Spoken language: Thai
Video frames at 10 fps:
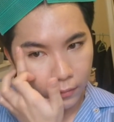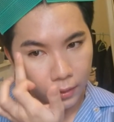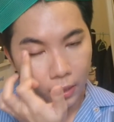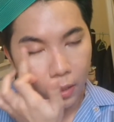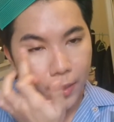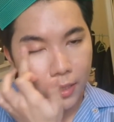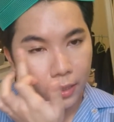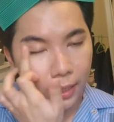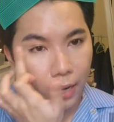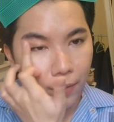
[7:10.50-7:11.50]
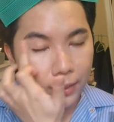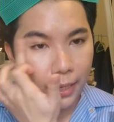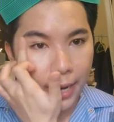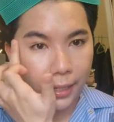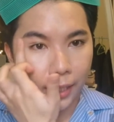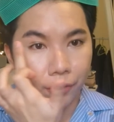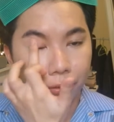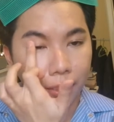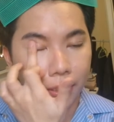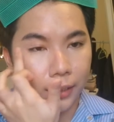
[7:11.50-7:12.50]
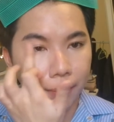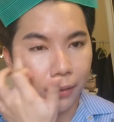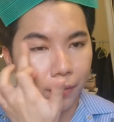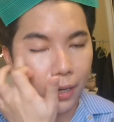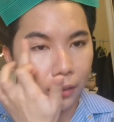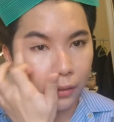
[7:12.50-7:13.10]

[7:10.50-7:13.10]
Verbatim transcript: แต่ก็ไม่ถึงขนาดว่าจะแห้งเร็วชนิดที่แบบว่า